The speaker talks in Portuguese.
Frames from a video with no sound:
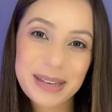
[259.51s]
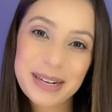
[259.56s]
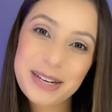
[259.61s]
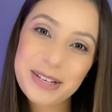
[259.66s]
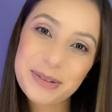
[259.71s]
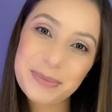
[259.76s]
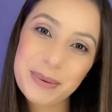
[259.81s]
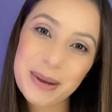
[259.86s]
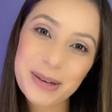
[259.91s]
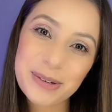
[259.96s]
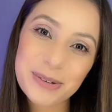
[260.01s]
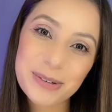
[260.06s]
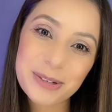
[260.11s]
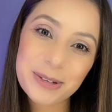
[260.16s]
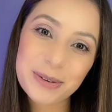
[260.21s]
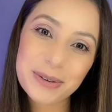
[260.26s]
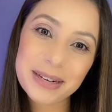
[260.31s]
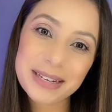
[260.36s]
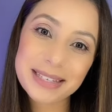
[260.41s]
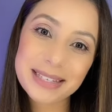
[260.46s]
grande beijo no
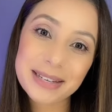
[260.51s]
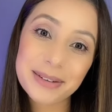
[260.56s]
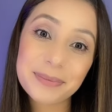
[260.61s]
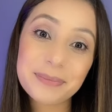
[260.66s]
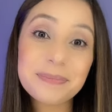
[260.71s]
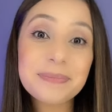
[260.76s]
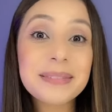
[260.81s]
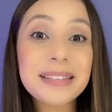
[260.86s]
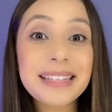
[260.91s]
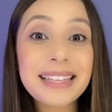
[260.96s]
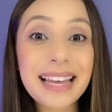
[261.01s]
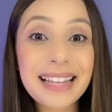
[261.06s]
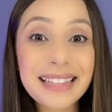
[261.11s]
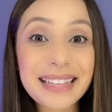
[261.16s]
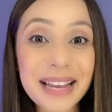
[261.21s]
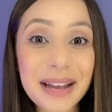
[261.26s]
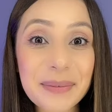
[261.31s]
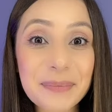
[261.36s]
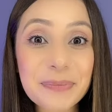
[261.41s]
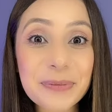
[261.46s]
seu coração e
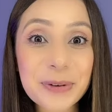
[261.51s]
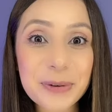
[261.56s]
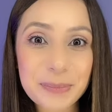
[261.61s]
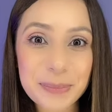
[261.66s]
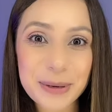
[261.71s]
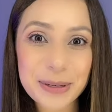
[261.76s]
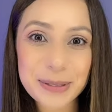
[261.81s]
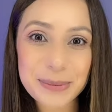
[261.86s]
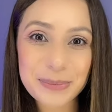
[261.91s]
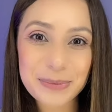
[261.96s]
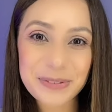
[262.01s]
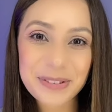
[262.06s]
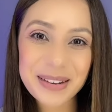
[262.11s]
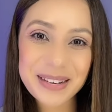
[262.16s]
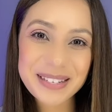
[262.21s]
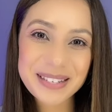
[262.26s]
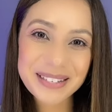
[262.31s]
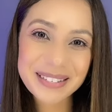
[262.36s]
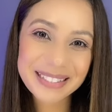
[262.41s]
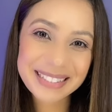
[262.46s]
até o próximo
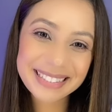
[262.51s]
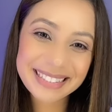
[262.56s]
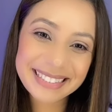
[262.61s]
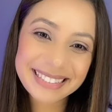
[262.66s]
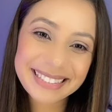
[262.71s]
vídeo.